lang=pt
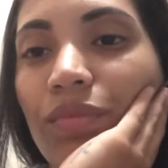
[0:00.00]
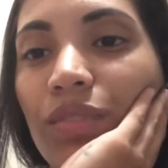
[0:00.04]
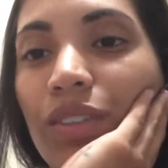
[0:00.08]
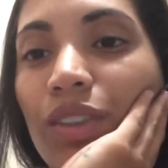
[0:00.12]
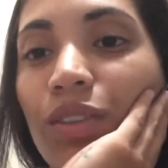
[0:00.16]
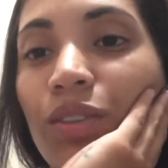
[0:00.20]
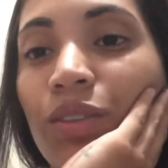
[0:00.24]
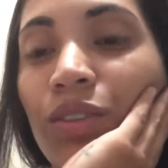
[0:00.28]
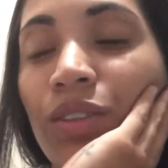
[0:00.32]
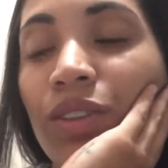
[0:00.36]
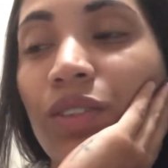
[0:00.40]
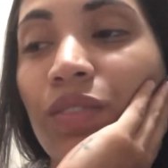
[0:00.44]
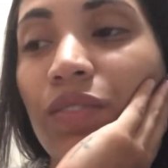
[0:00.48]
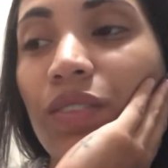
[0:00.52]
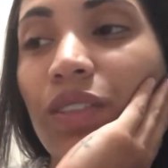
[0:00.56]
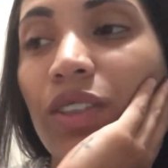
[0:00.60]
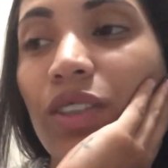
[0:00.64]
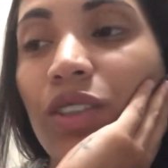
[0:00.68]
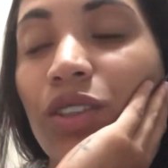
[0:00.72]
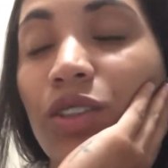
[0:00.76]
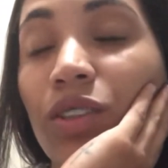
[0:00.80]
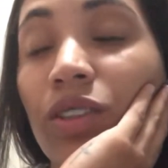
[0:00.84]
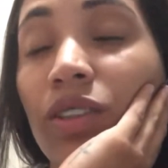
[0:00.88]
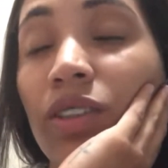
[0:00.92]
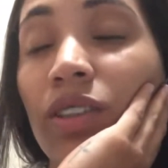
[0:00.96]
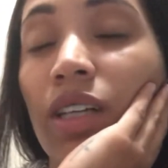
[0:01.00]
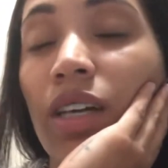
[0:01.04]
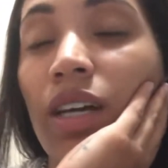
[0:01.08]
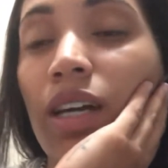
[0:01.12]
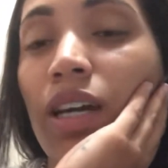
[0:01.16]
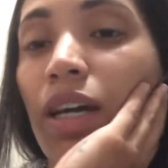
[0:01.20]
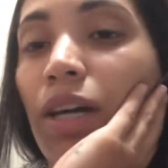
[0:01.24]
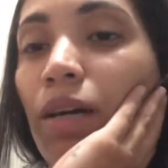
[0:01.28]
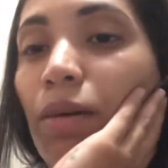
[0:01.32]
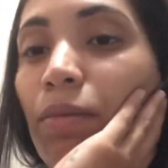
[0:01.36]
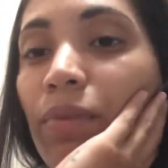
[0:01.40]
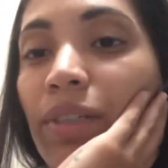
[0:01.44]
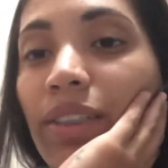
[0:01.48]
nos vídeos.
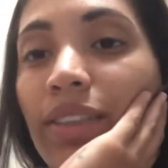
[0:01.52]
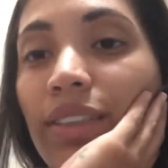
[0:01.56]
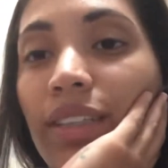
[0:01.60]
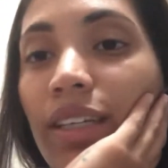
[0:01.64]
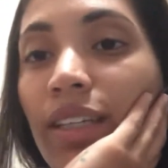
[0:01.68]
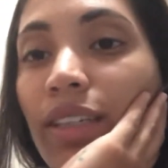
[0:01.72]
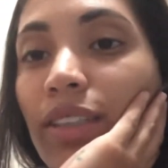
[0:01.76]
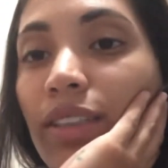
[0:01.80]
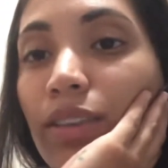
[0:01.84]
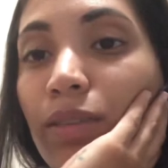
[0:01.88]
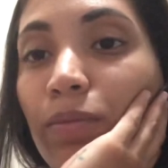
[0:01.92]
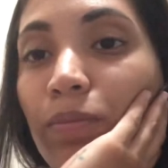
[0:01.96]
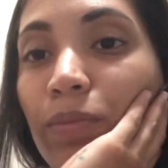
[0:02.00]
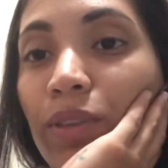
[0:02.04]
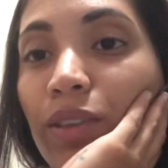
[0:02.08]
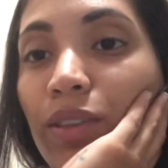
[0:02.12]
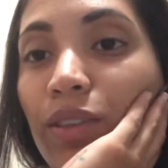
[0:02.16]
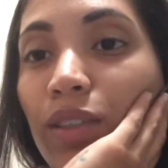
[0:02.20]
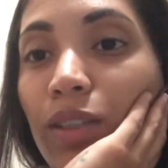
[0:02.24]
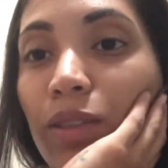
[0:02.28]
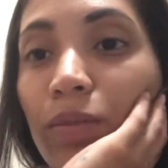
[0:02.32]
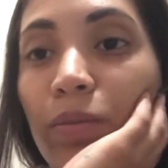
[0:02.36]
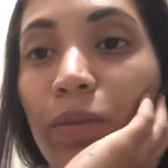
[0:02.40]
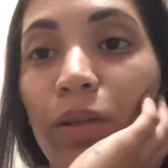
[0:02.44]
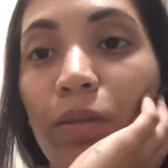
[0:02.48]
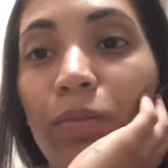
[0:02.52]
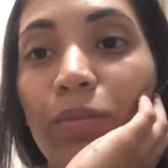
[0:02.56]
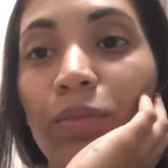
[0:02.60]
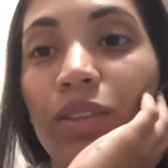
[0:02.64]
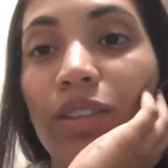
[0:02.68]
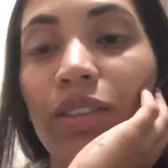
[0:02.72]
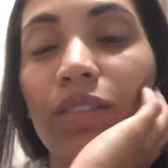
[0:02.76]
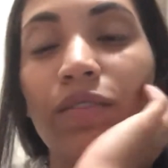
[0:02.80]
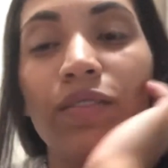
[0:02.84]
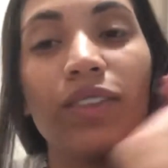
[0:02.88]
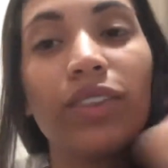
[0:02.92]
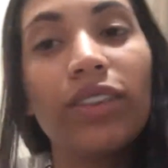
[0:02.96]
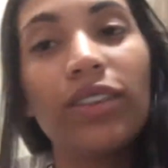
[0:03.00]
Mas é isso, pessoal. Espero muito
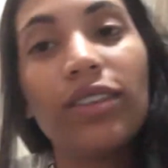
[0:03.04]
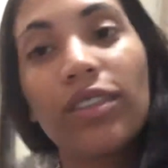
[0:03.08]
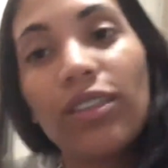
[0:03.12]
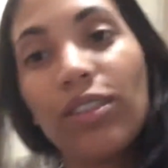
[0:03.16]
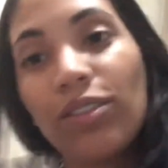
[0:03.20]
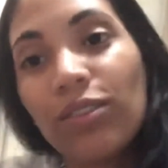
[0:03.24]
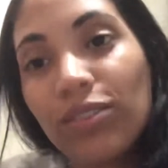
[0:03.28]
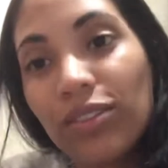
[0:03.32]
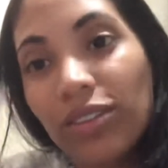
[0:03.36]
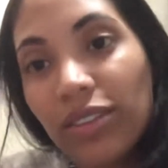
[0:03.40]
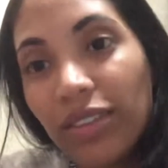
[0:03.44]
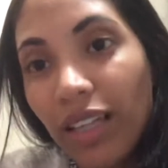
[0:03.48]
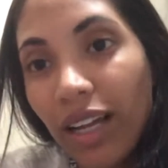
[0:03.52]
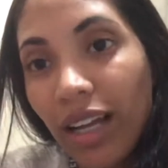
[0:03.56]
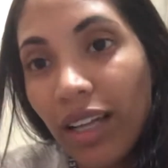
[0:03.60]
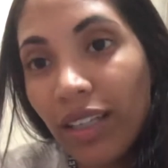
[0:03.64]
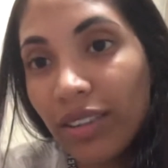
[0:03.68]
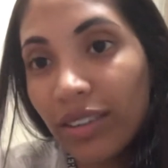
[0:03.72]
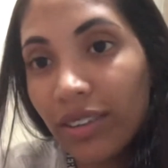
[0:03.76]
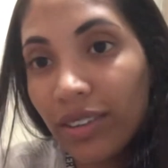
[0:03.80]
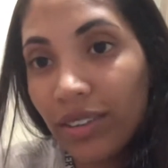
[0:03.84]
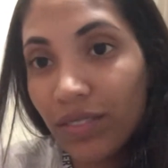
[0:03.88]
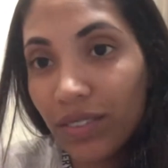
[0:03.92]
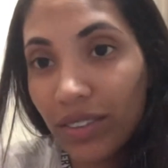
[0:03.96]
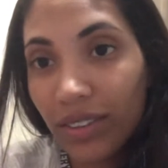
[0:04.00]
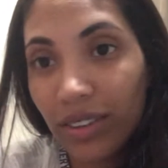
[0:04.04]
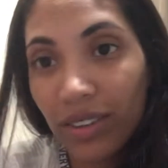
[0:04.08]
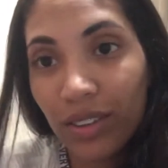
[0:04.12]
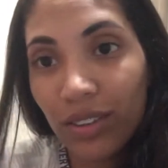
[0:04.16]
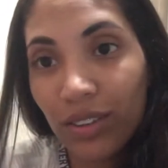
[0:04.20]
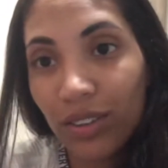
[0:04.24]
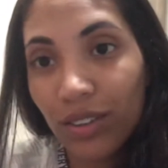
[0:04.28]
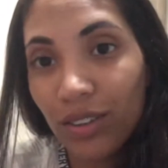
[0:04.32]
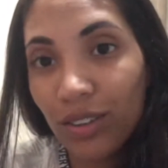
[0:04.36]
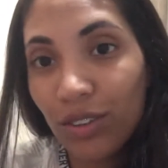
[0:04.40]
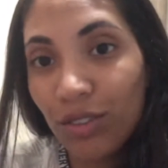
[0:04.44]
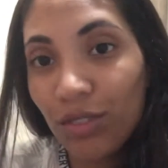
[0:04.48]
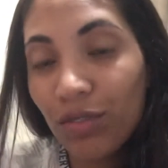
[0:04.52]
que vocês tenham gostado. Se vocês
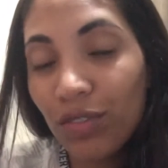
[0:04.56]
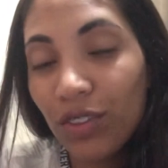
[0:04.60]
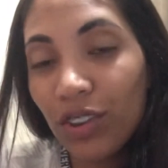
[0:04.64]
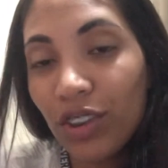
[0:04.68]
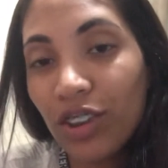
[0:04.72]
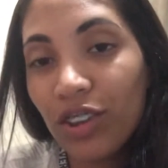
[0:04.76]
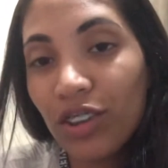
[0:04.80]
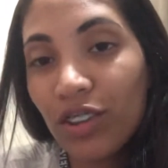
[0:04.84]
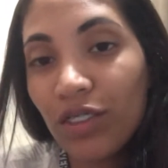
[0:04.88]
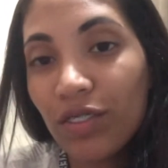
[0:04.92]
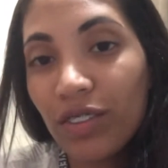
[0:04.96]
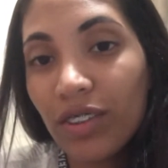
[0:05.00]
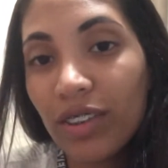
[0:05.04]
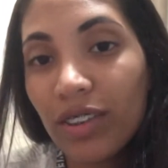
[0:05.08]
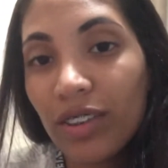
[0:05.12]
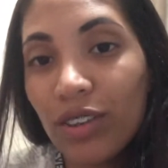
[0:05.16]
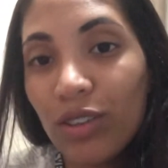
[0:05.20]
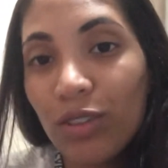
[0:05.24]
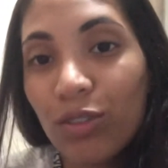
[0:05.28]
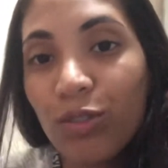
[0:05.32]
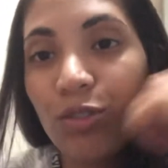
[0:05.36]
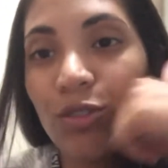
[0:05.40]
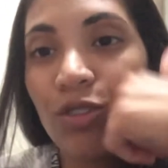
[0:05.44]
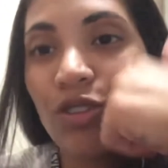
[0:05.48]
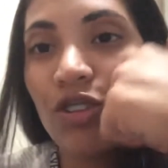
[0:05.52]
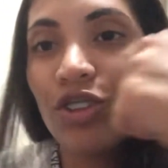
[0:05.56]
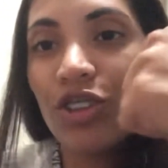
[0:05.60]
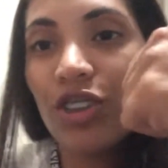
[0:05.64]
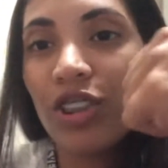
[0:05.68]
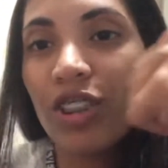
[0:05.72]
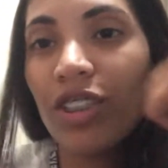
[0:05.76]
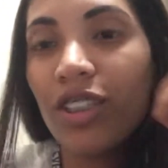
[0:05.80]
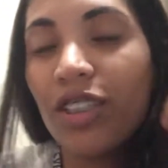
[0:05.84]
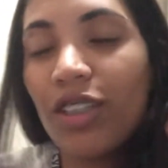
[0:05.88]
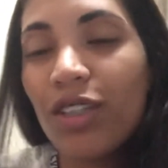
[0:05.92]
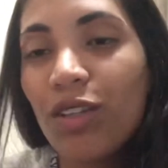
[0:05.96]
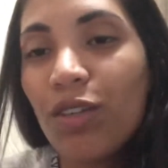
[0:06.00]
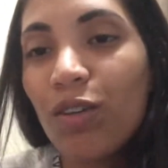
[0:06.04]
gostou do vídeo, é só vocês
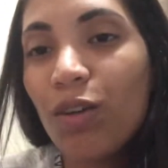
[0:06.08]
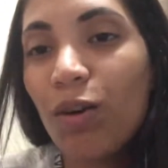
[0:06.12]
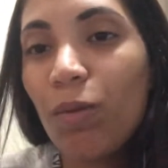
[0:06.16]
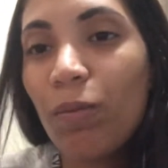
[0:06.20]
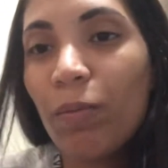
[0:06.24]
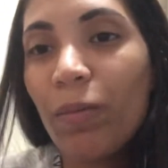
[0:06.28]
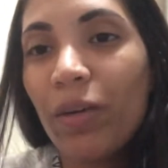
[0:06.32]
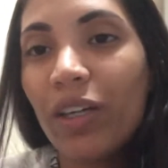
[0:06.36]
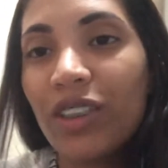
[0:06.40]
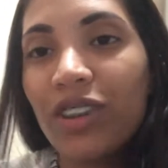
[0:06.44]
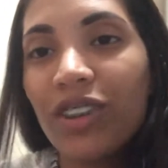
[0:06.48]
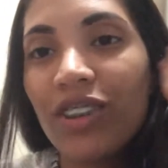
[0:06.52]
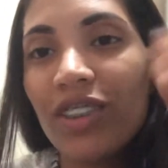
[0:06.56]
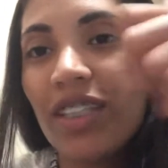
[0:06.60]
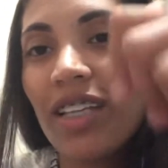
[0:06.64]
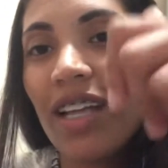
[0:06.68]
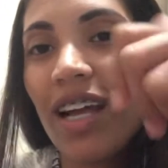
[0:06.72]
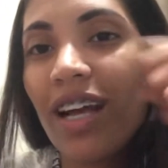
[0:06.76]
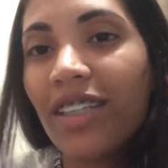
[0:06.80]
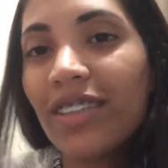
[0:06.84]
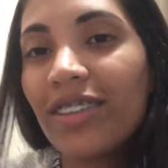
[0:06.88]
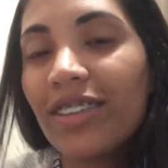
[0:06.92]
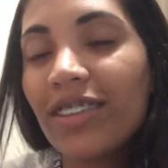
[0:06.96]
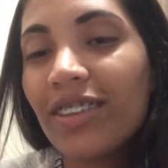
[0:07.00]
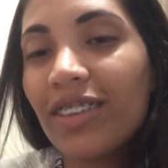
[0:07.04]
curtirem, compartilhar, se